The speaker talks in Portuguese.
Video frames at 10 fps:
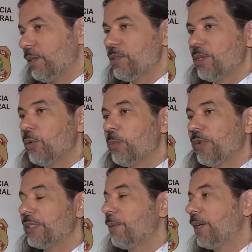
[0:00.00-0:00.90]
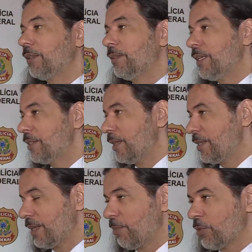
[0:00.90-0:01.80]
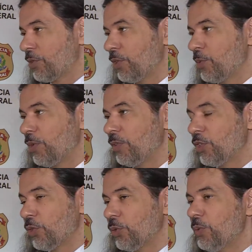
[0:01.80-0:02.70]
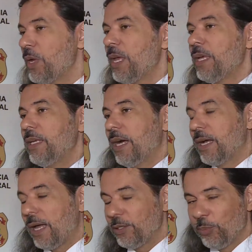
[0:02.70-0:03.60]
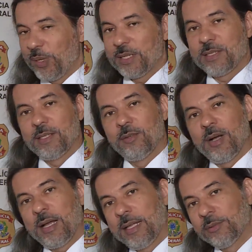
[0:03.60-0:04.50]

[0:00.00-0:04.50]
Então, esse grupo vem trabalhando desde dezembro de 2021 e a cada operação, a cada